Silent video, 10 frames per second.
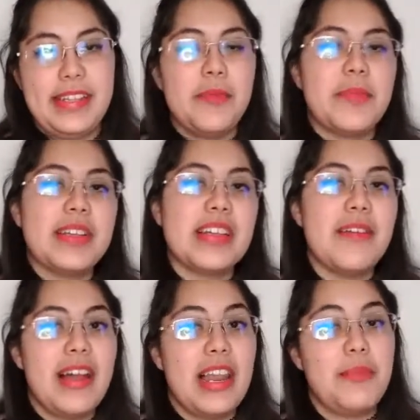
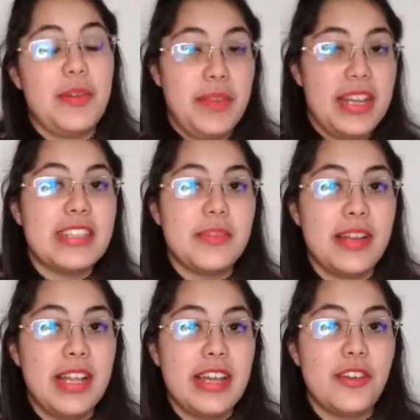Empezaba la primera
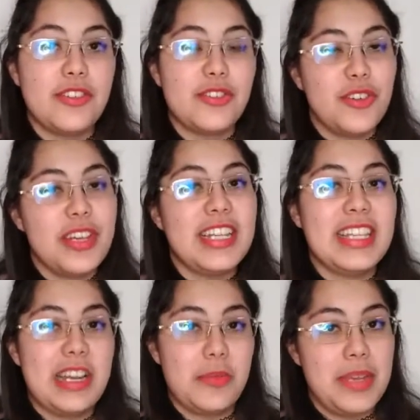semana de agosto y
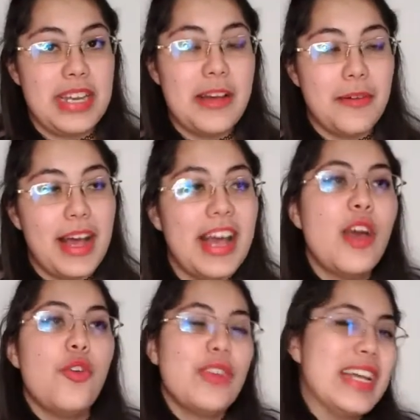terminaba
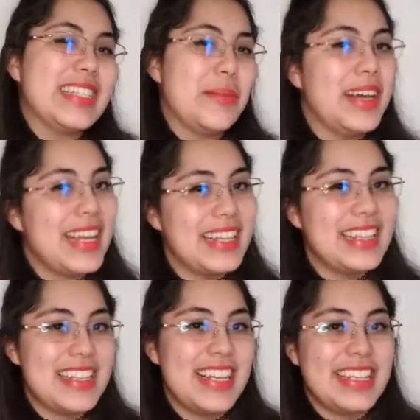una semana
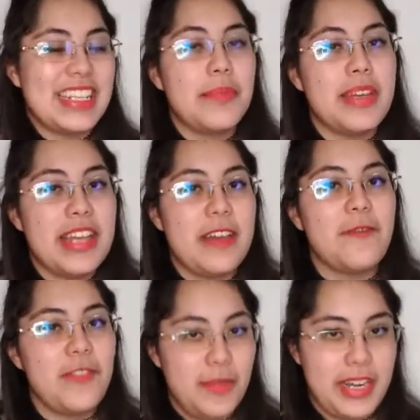antes del examen en
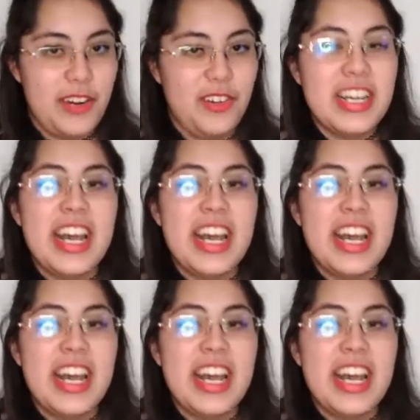febrero.